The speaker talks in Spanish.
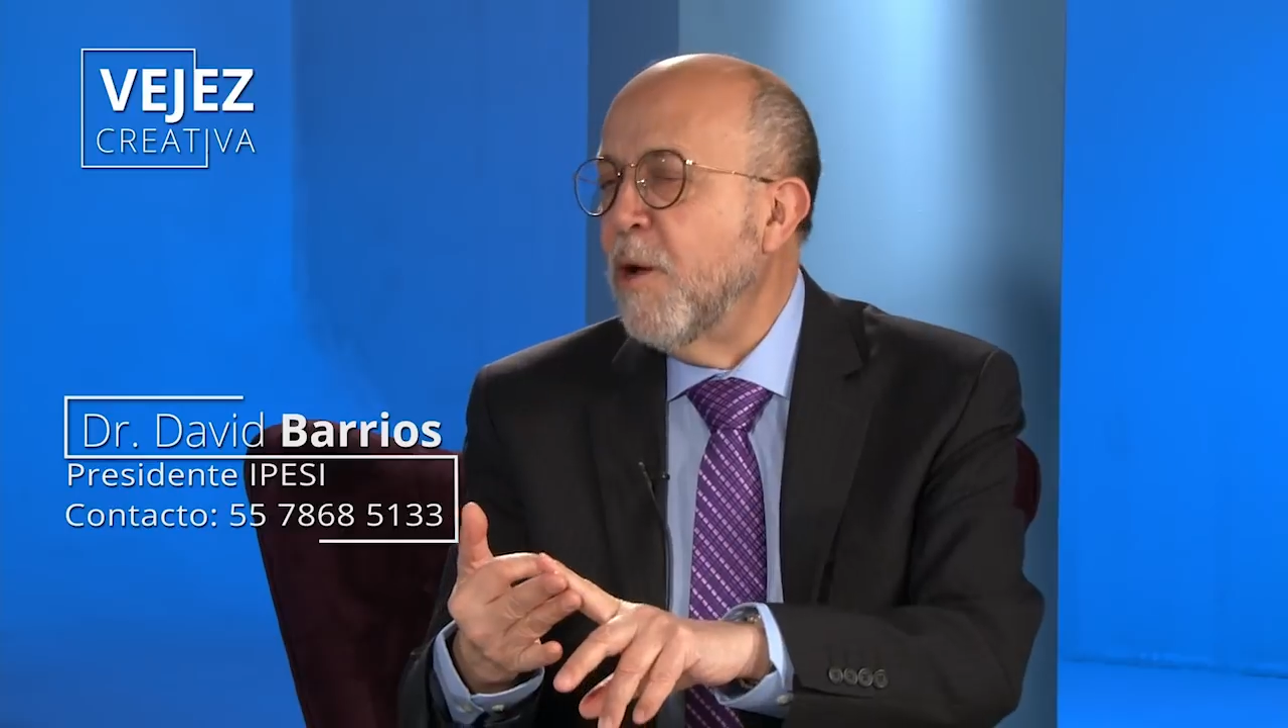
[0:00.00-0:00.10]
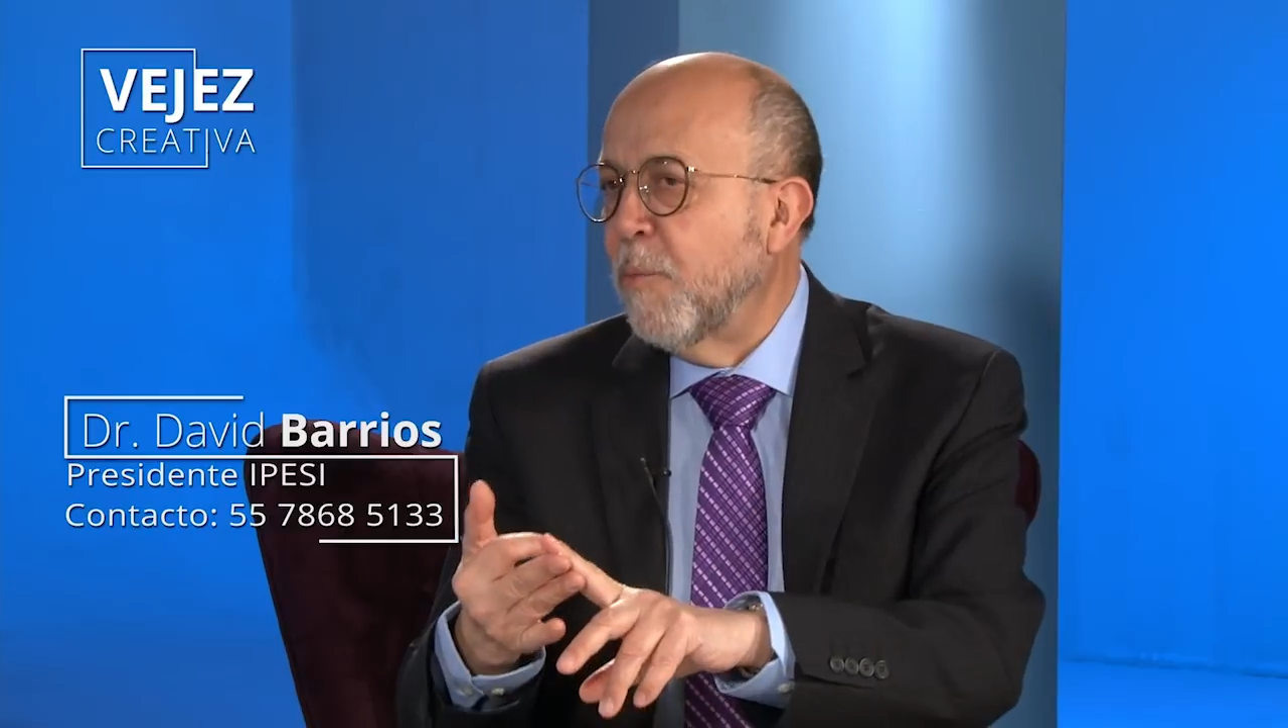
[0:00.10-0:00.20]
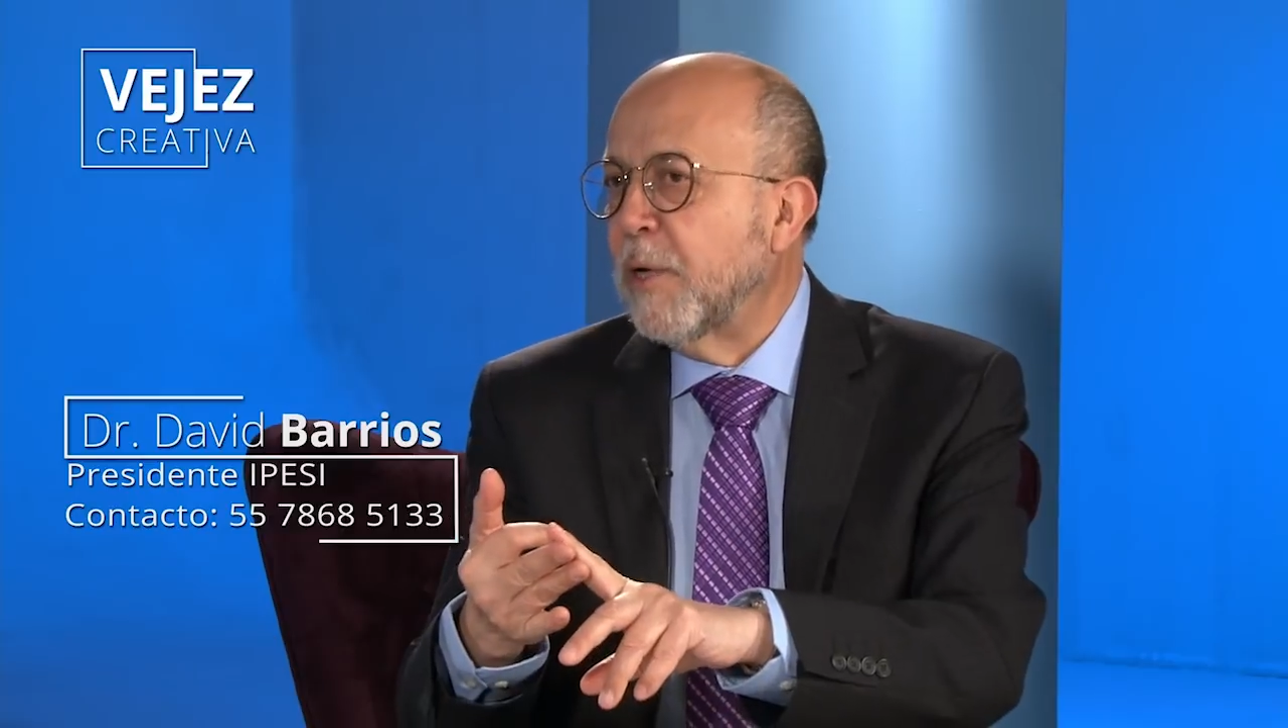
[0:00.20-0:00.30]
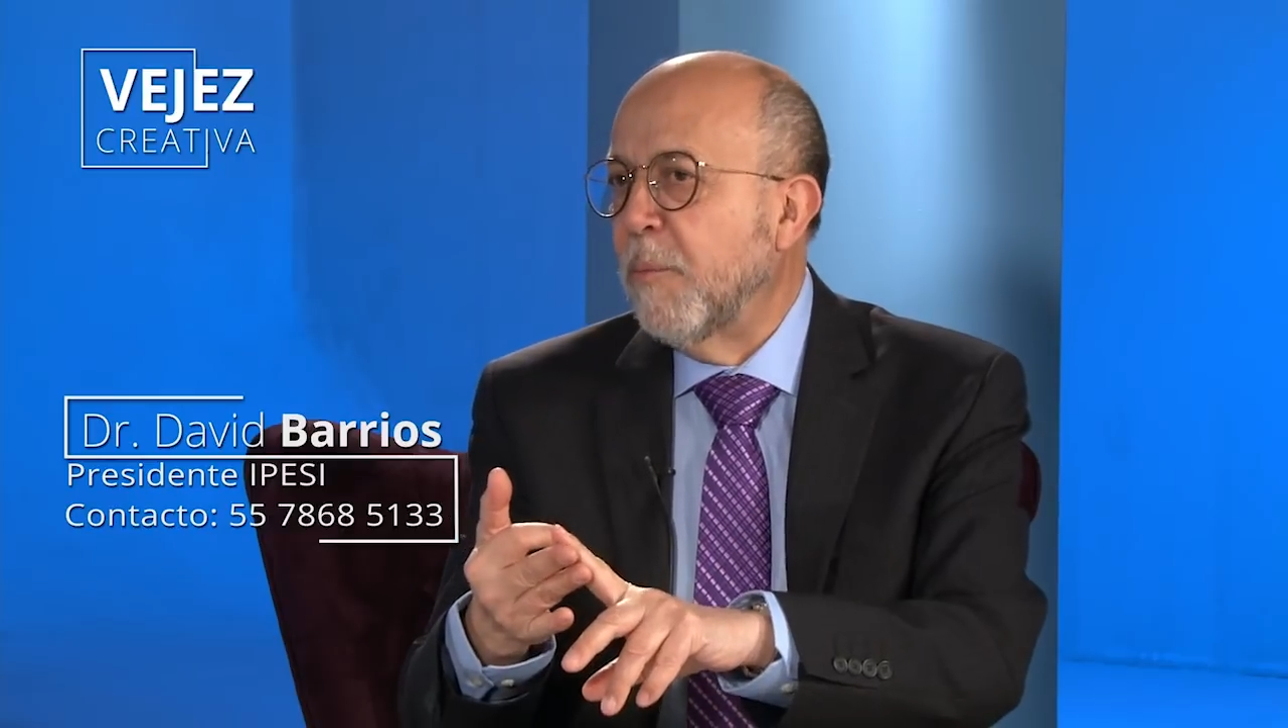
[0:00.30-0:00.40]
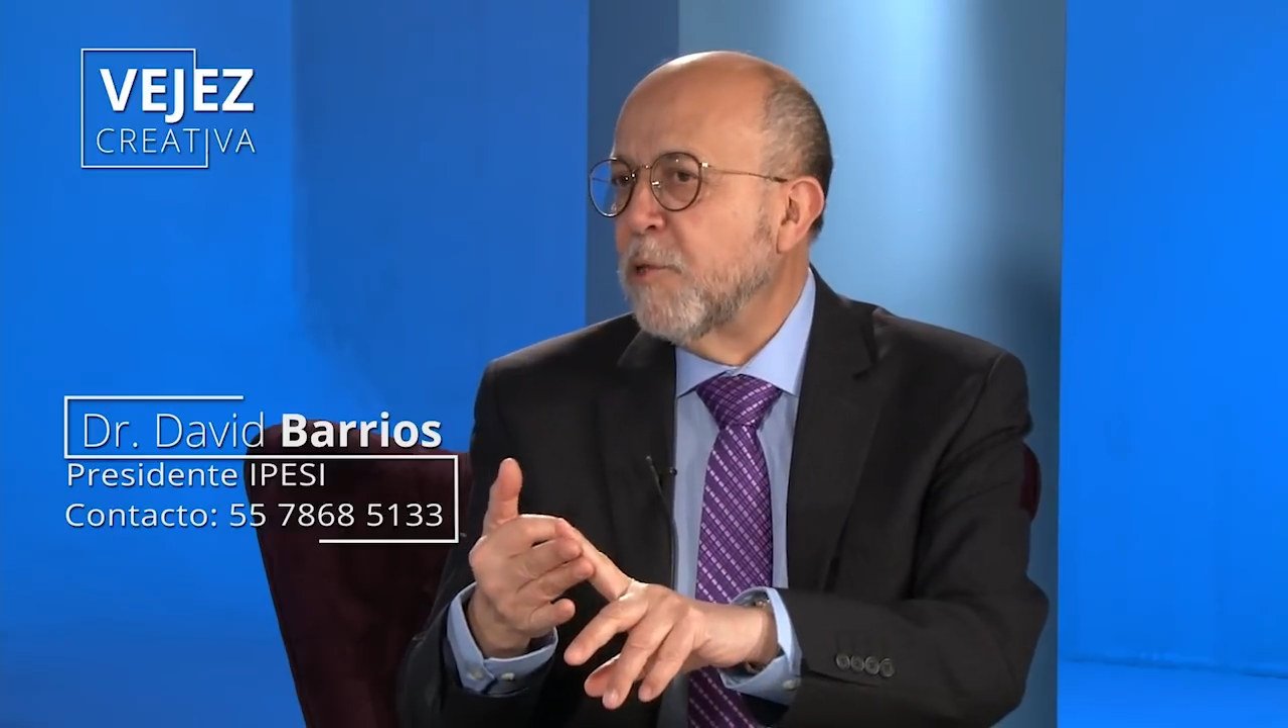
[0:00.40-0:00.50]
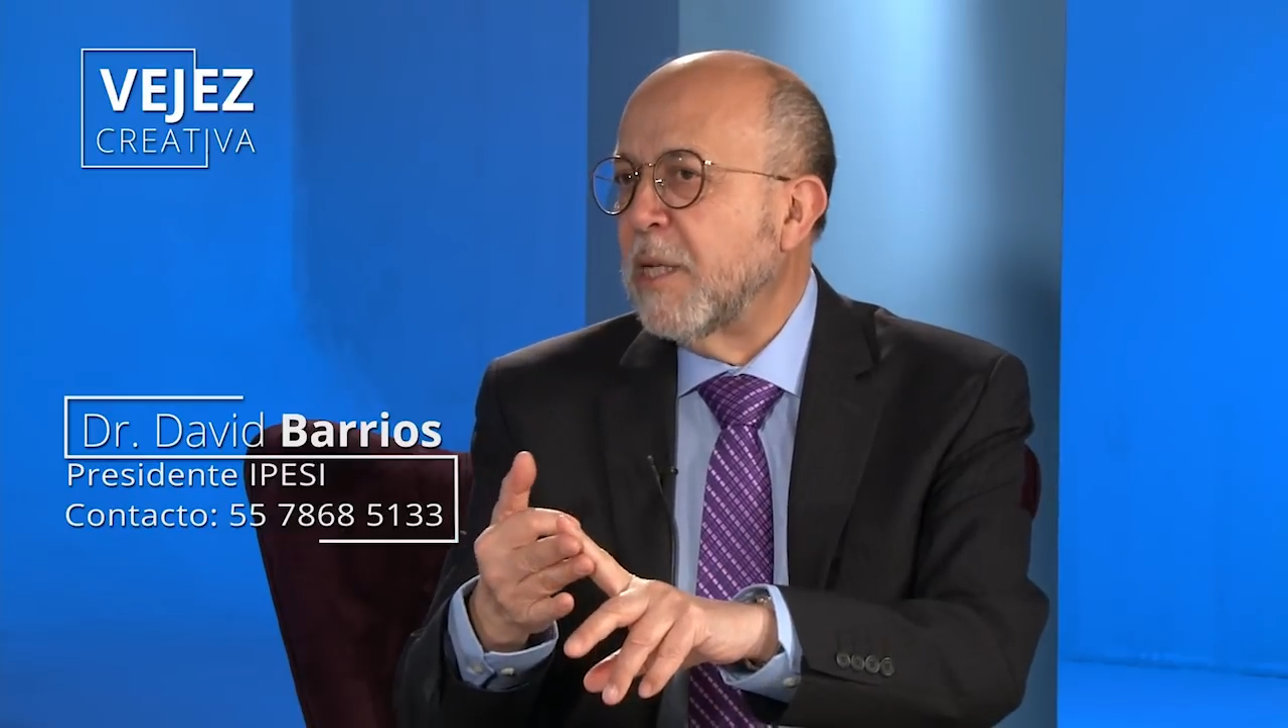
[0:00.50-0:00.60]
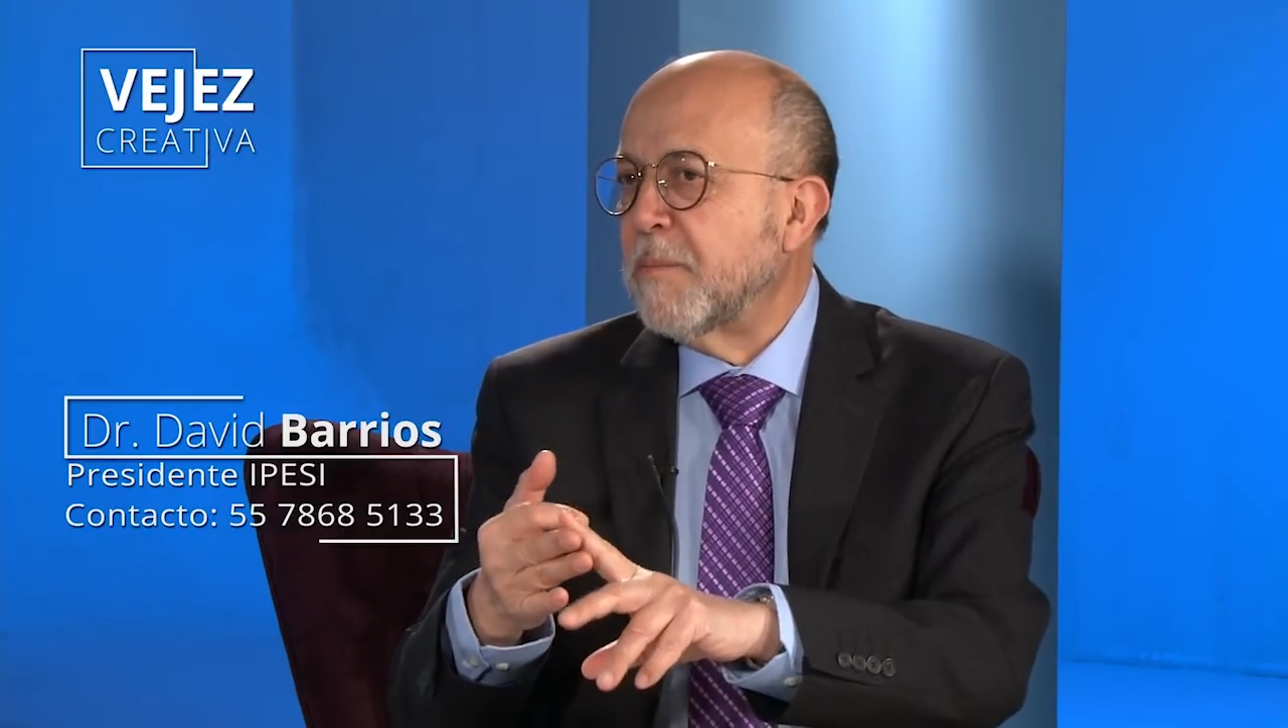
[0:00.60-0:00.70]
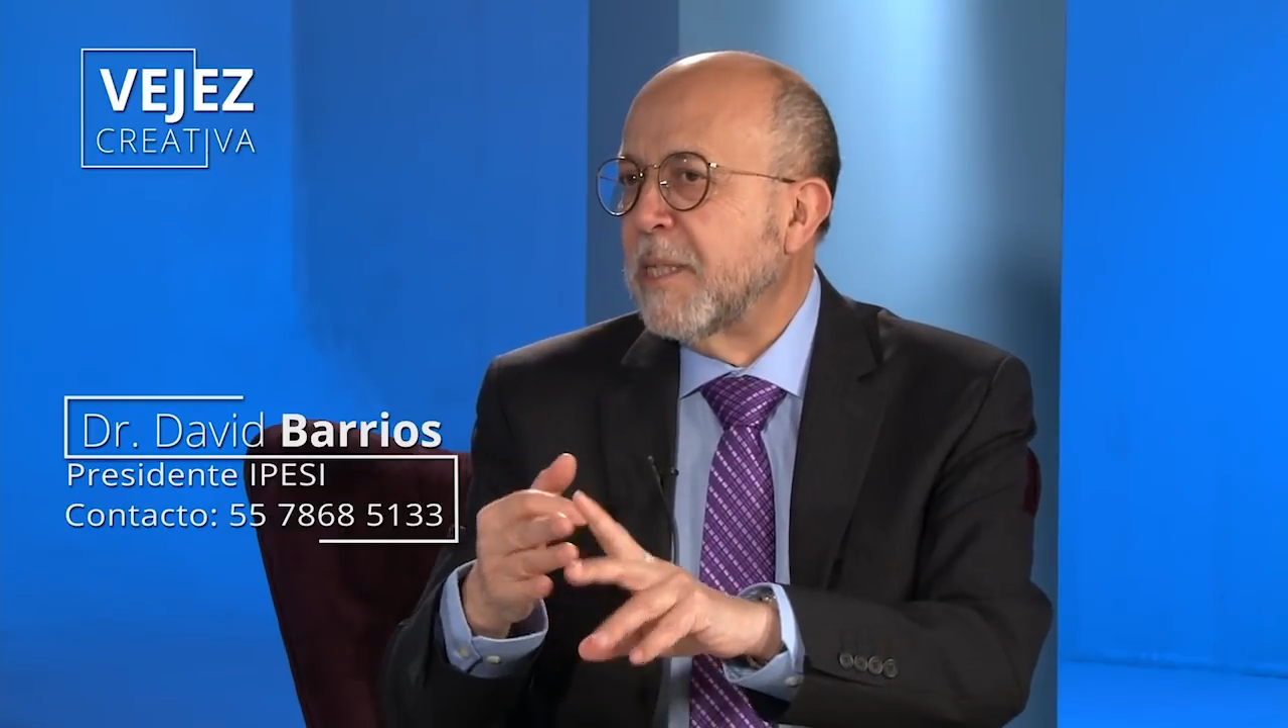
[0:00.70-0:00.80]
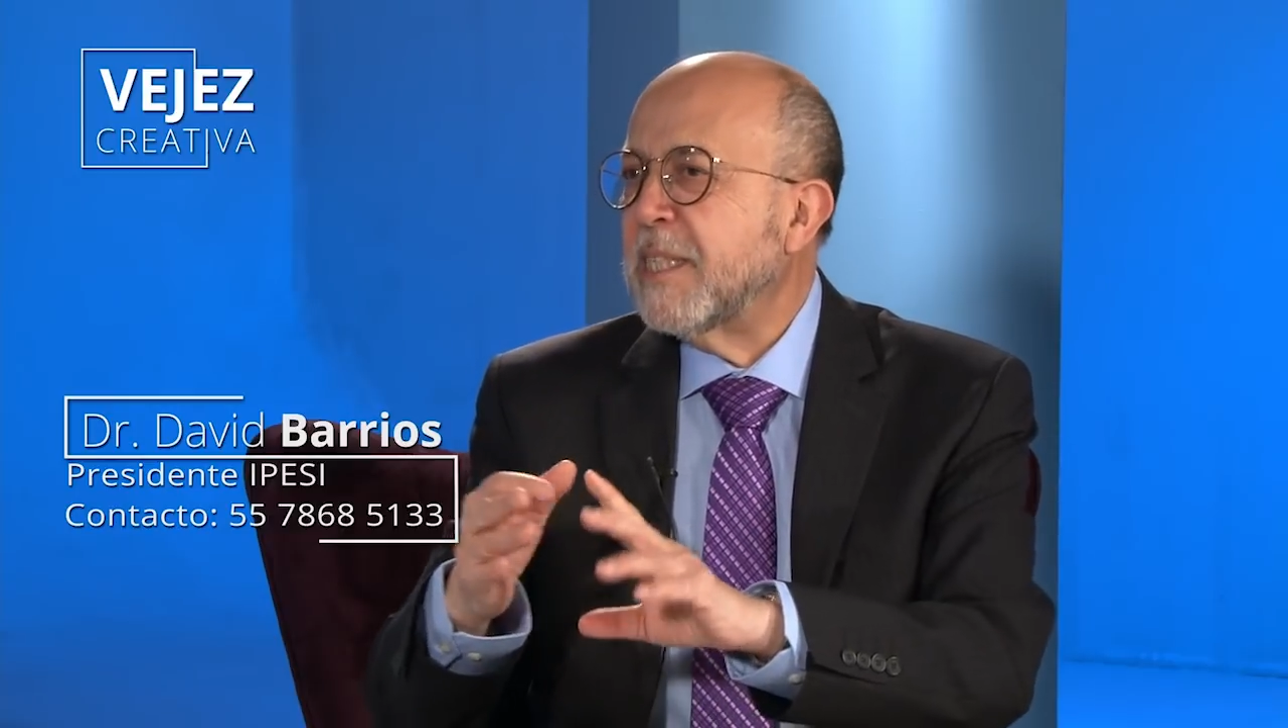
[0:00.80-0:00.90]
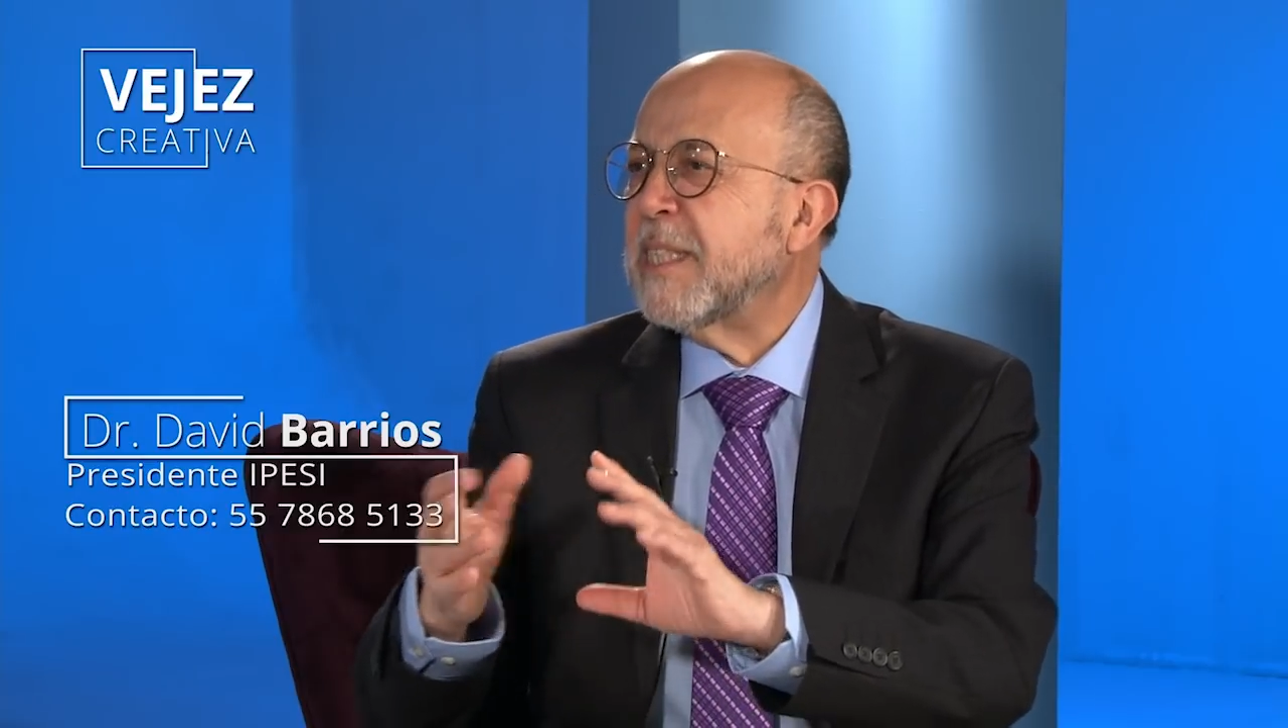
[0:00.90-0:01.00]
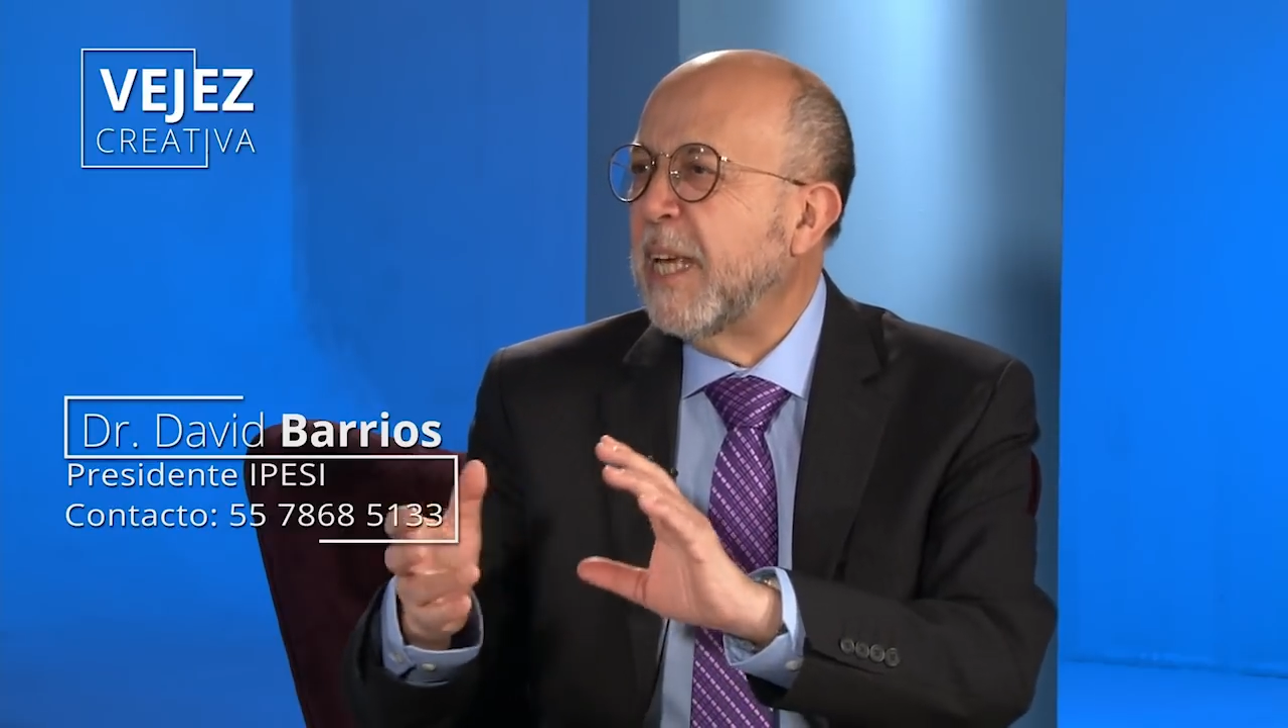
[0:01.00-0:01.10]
porque muchas veces